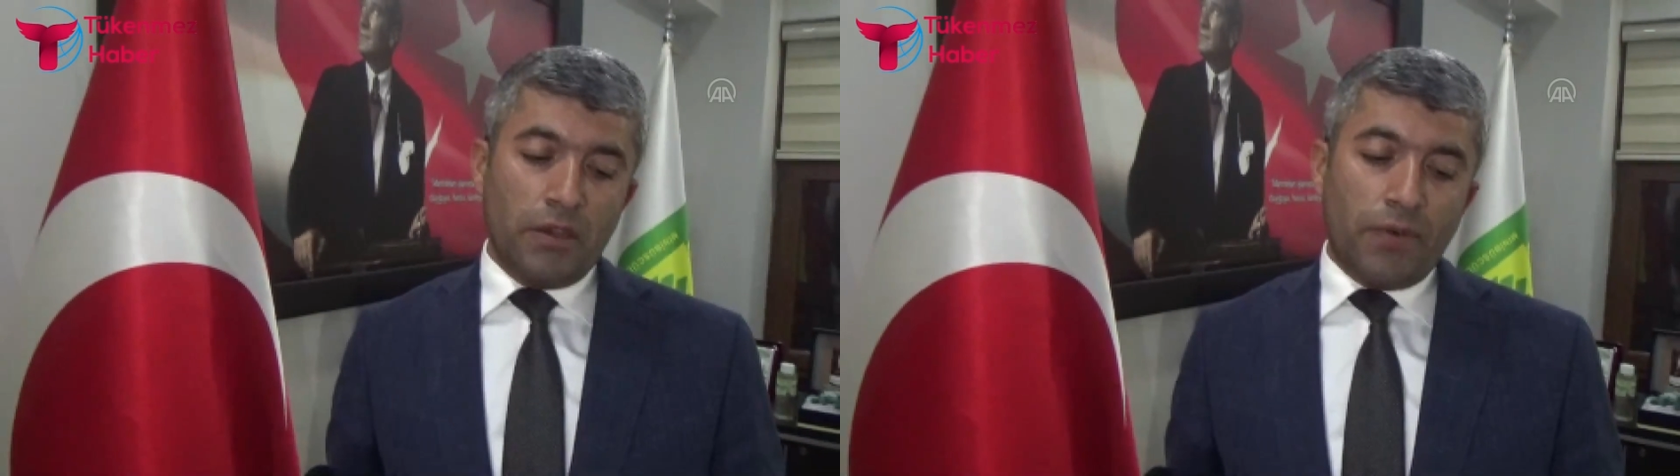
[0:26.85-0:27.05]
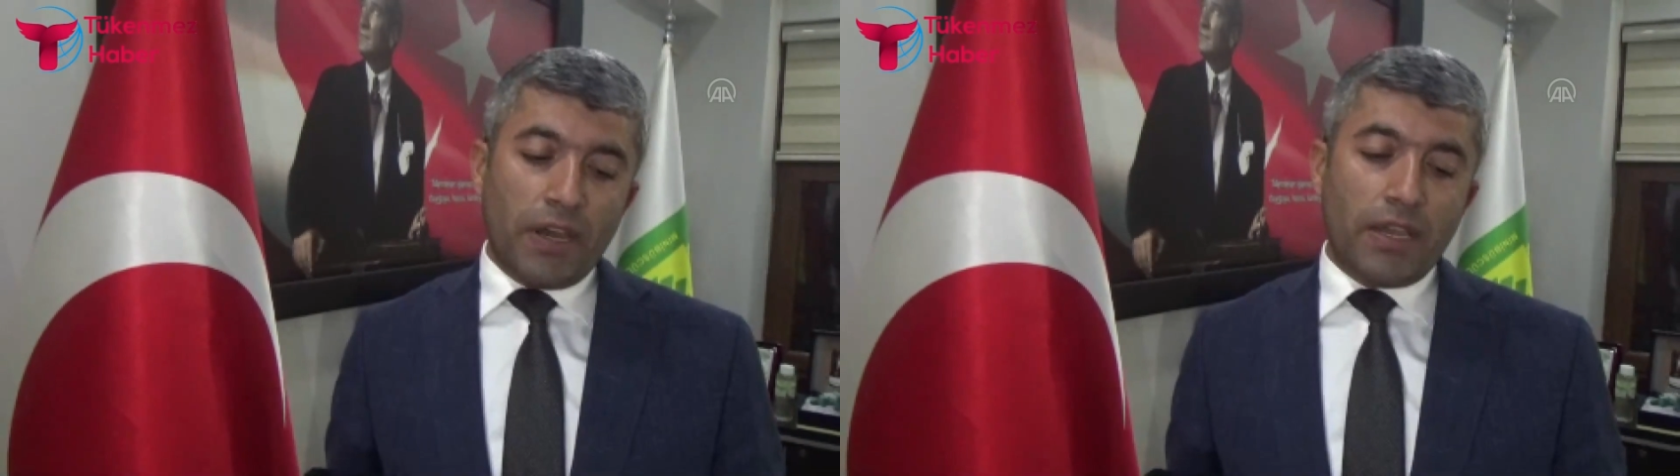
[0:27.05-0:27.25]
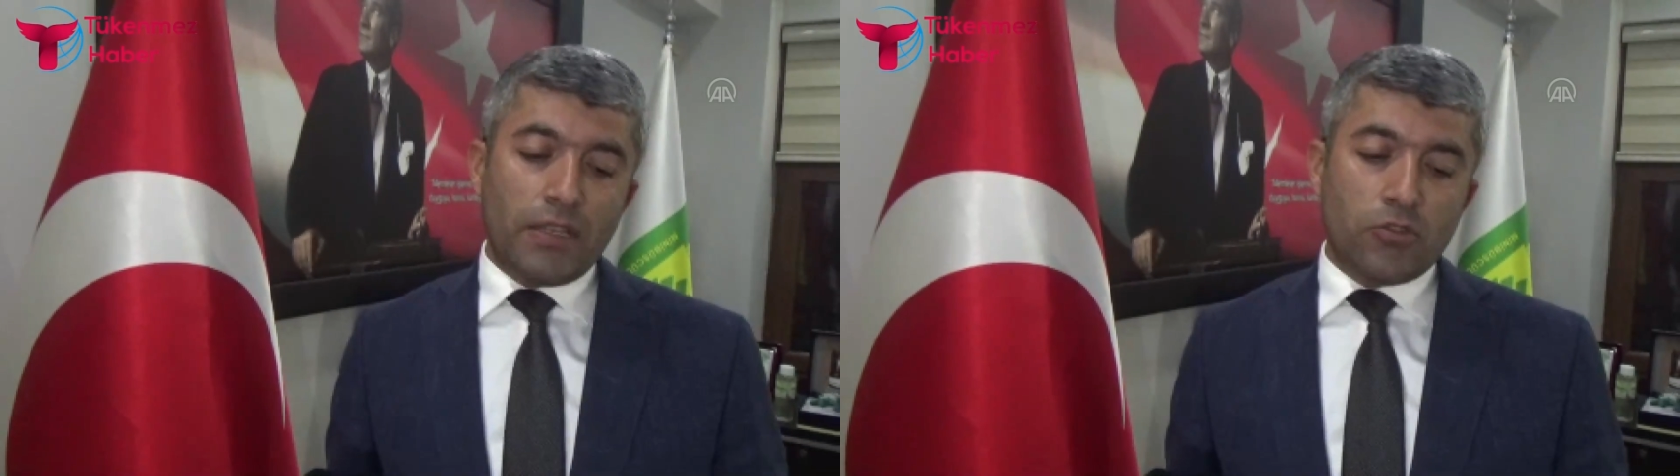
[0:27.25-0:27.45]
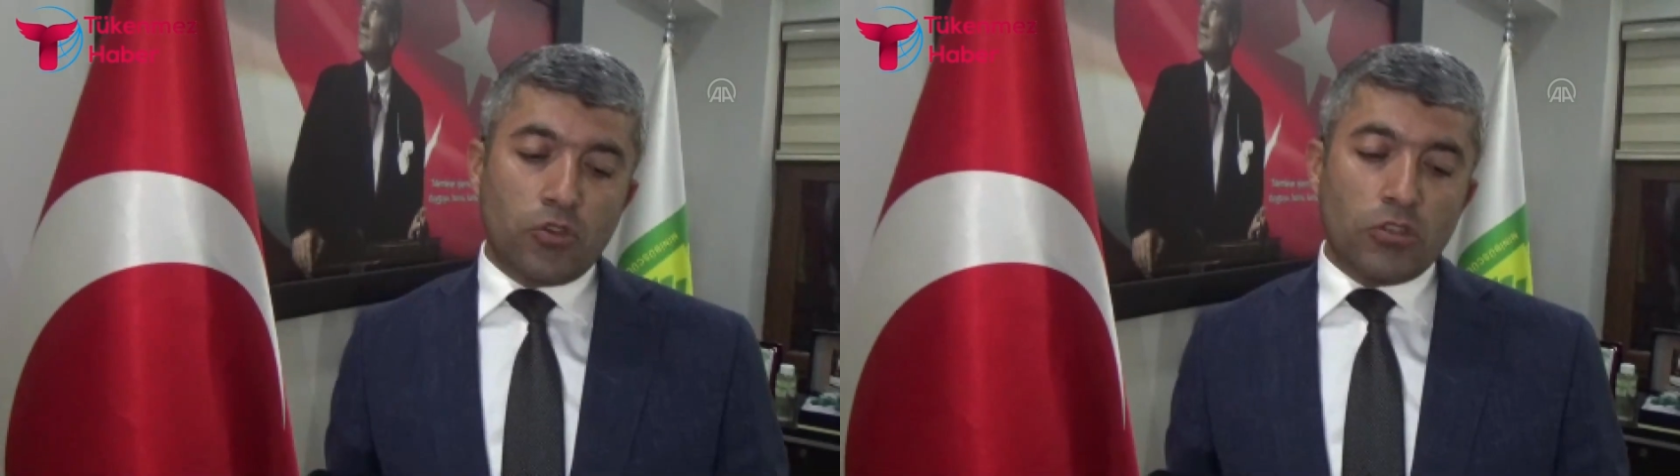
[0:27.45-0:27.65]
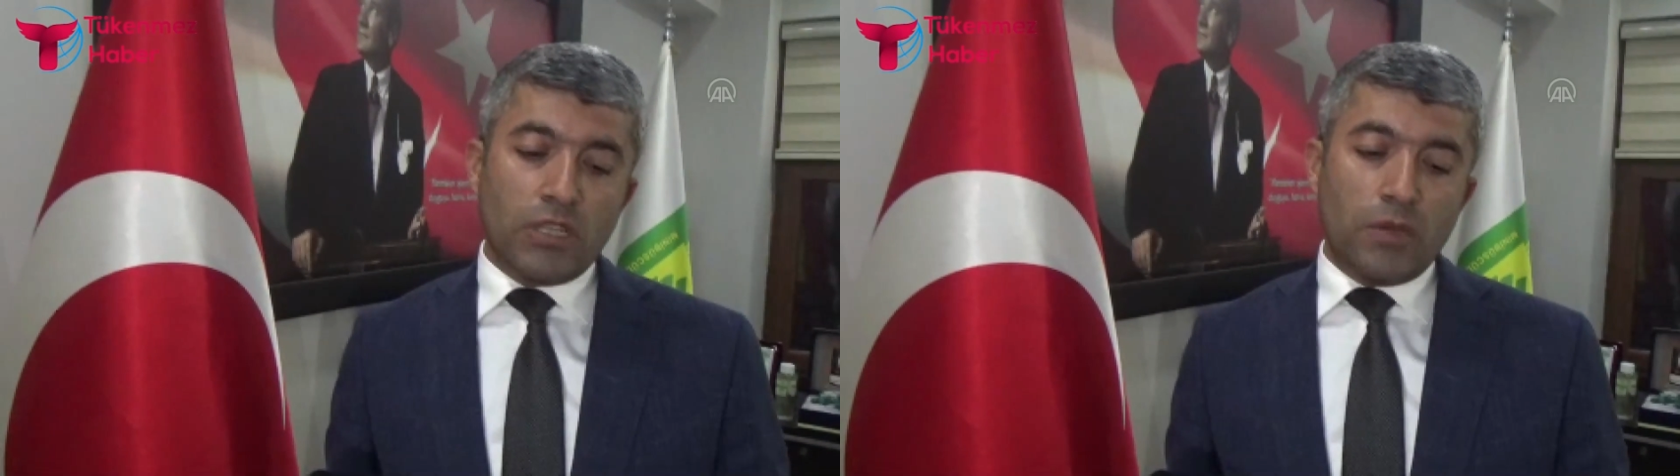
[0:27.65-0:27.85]
Fakat
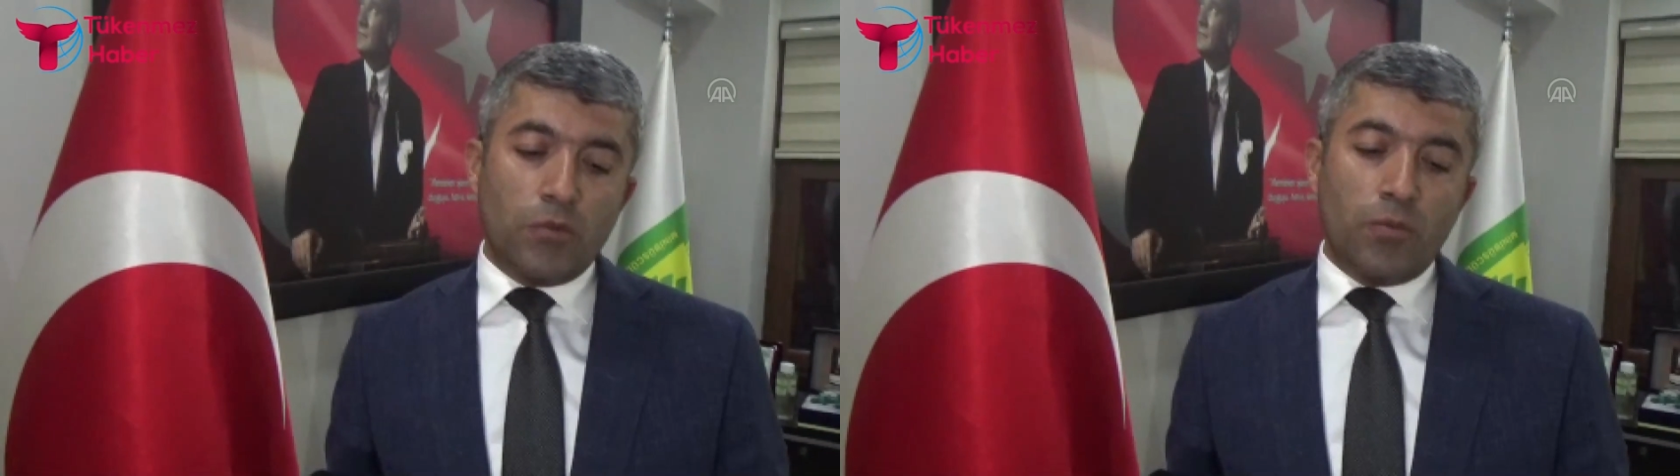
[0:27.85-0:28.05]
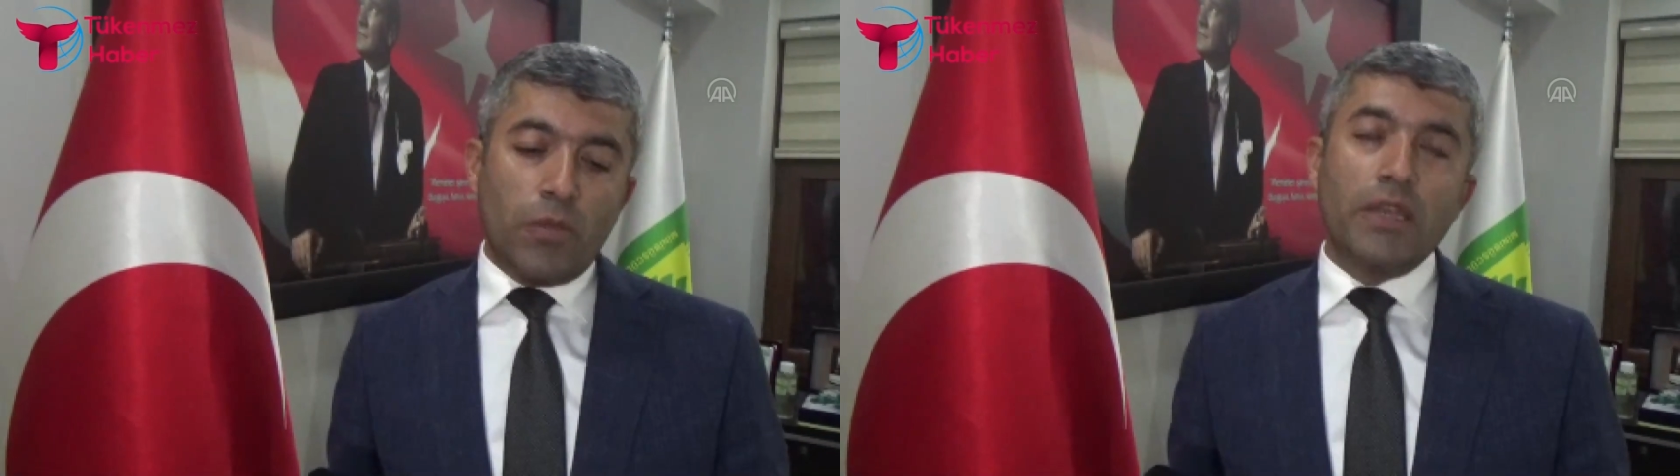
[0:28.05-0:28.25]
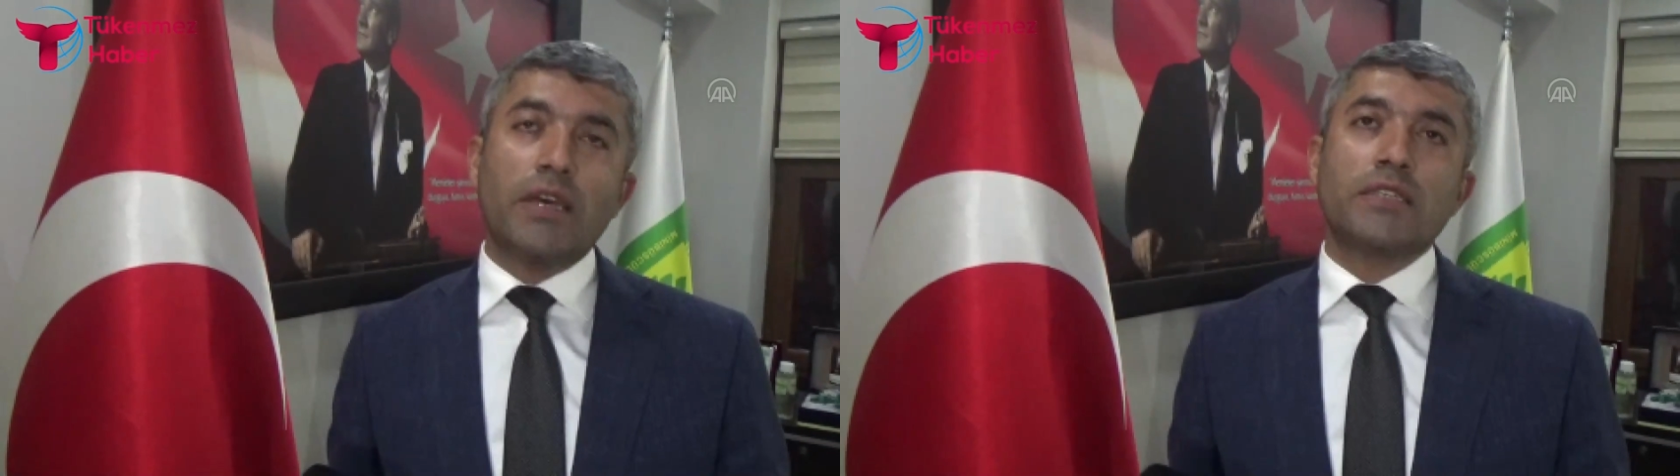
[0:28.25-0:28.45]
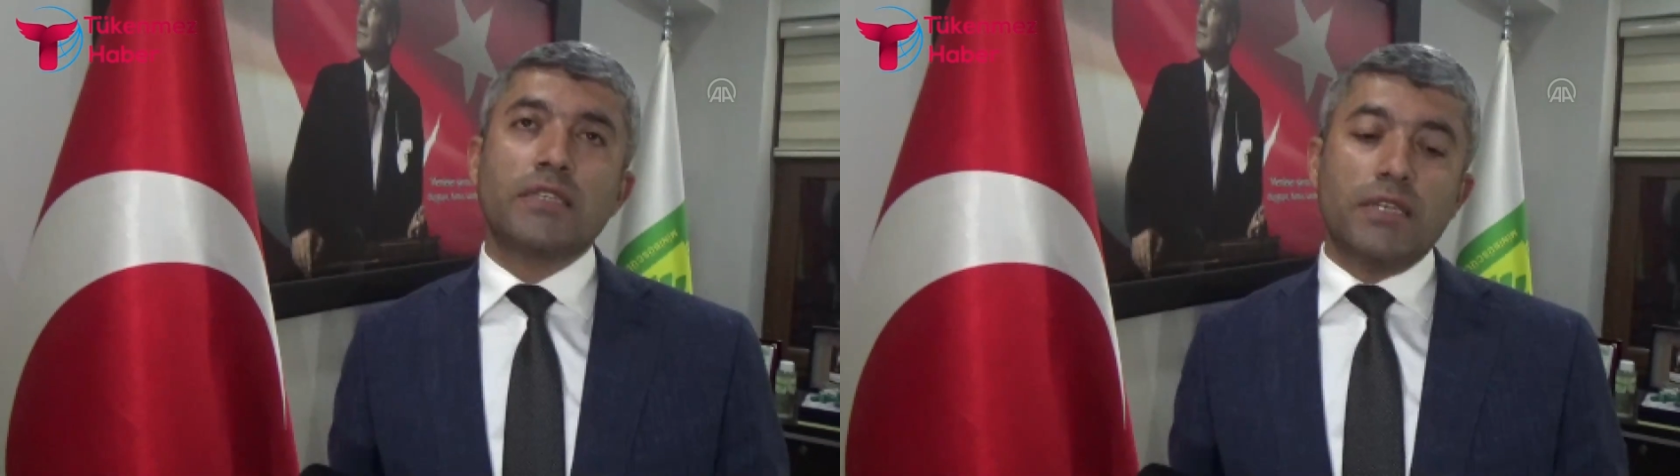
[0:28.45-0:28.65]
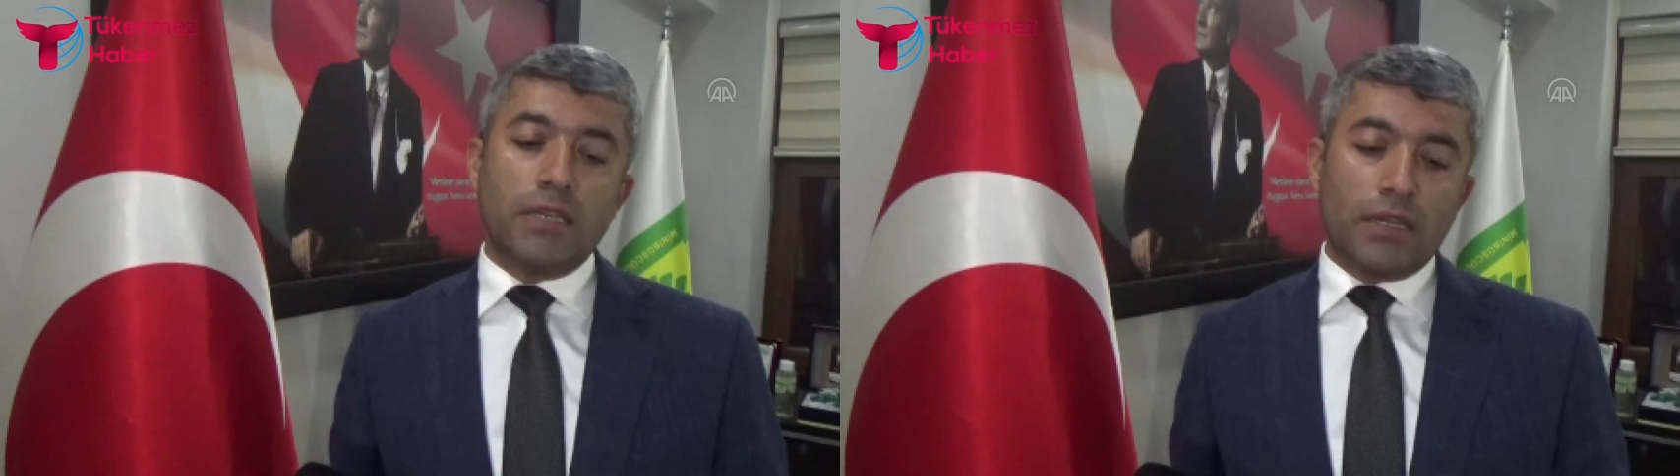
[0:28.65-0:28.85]
sözlerimin
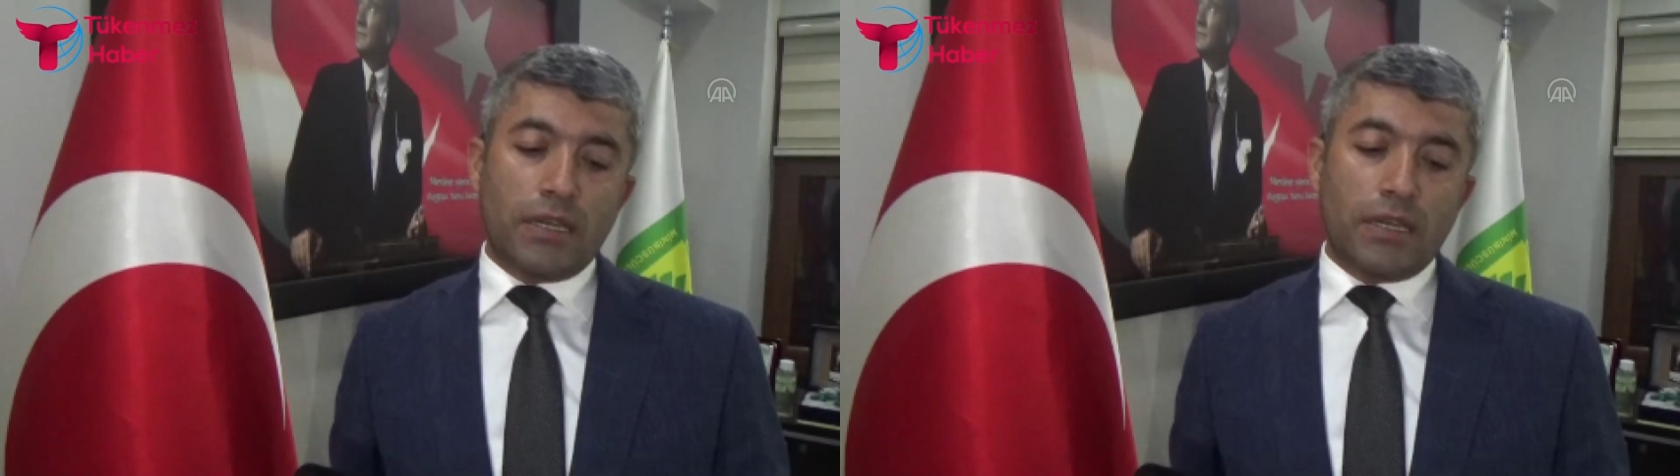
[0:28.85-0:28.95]
manası